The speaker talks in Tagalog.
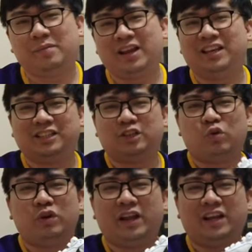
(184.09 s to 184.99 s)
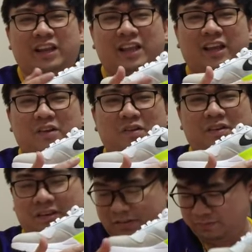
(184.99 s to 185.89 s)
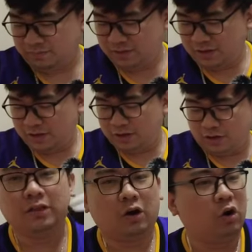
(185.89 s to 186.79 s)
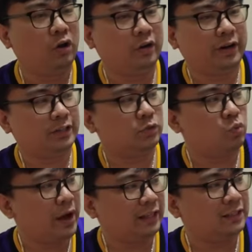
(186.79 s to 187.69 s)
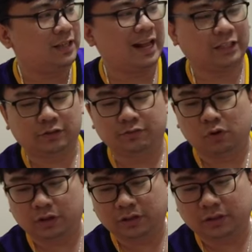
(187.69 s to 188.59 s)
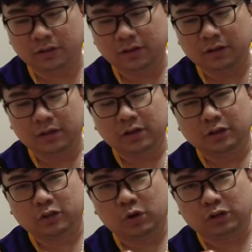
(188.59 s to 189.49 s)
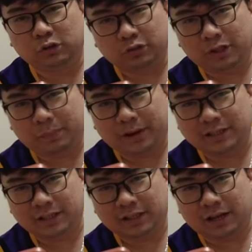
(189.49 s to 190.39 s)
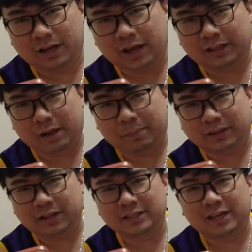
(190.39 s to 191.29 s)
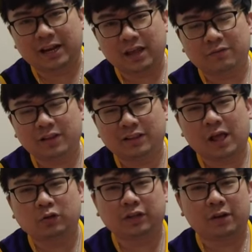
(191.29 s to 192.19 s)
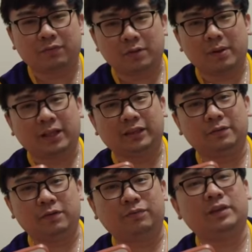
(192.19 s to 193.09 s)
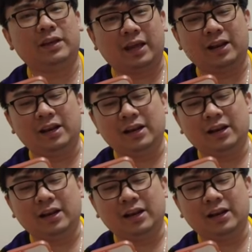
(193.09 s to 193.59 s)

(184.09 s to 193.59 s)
Mahilig siya sa kulay green na yan. No? The color is white slash volt. So, ang total price niya talaga dapat is 11,550 yen.